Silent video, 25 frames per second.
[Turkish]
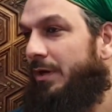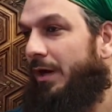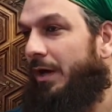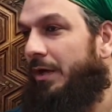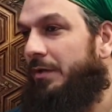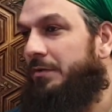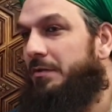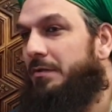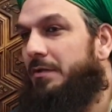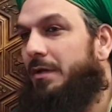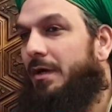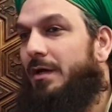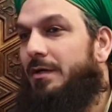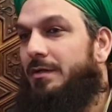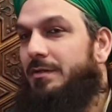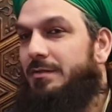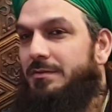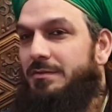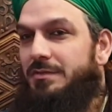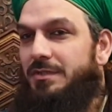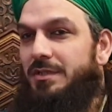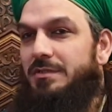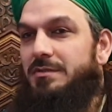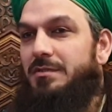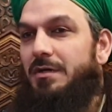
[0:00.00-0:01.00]

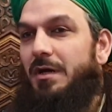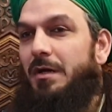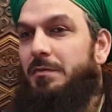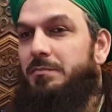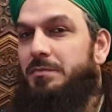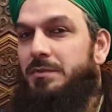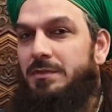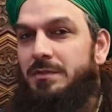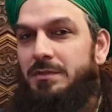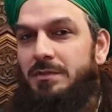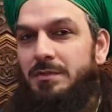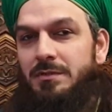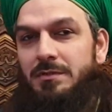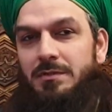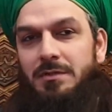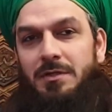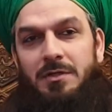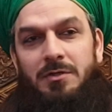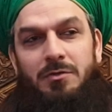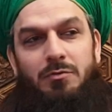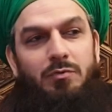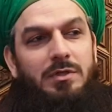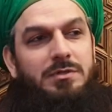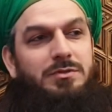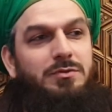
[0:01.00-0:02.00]
Allah'ın kitabını
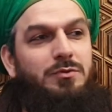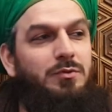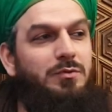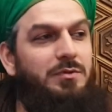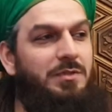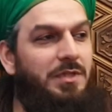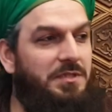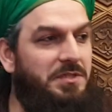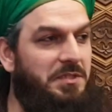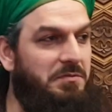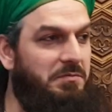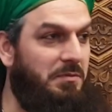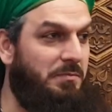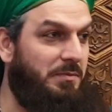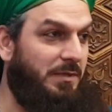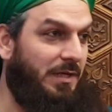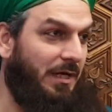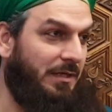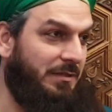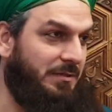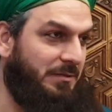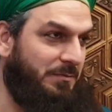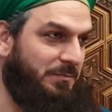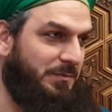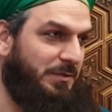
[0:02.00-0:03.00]
ve sünnetimi
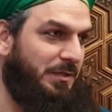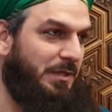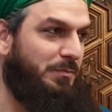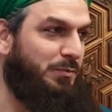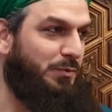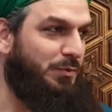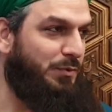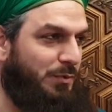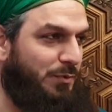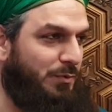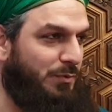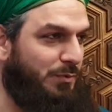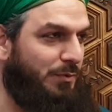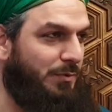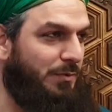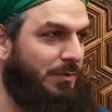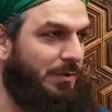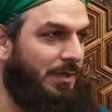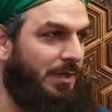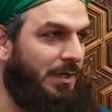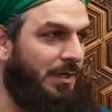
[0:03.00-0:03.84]
bıraktım diye buyurdu.